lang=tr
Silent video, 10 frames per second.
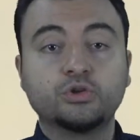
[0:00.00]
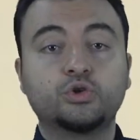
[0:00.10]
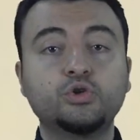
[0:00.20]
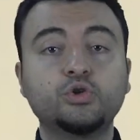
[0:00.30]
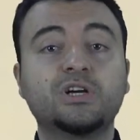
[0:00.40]

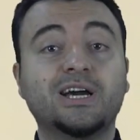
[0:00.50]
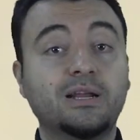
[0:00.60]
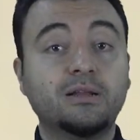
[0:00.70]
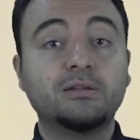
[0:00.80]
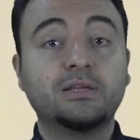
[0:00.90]
Çocuğun
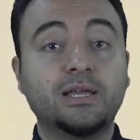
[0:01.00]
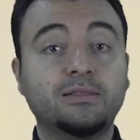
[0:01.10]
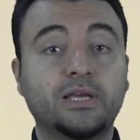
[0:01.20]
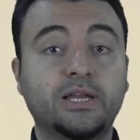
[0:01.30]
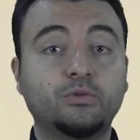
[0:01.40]
karar
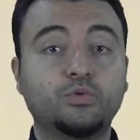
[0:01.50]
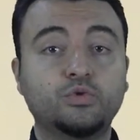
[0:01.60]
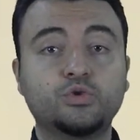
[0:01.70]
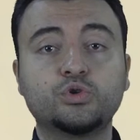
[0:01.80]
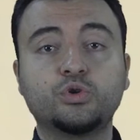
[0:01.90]
alırken
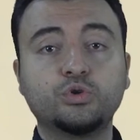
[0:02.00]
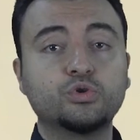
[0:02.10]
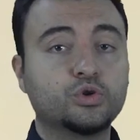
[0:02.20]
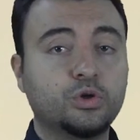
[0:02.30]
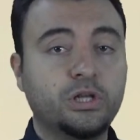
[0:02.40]
tereddütsüz olduğunu
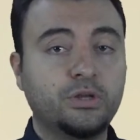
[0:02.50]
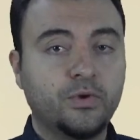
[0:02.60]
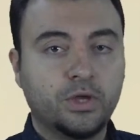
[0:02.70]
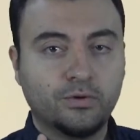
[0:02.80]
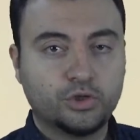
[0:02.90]
söyleyelim
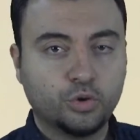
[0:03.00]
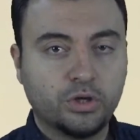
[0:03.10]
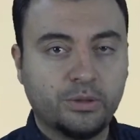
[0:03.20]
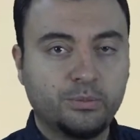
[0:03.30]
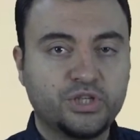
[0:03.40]
ve çok
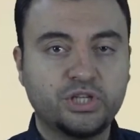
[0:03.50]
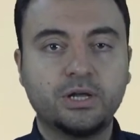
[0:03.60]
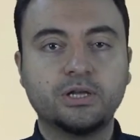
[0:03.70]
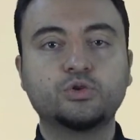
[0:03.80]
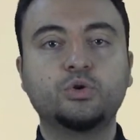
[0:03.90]
önemli bir şey
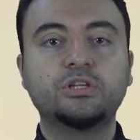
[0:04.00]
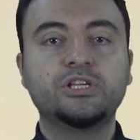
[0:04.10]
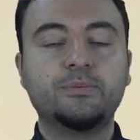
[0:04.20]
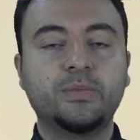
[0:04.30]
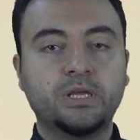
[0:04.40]
daha
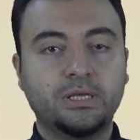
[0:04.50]
söyleyeceğim.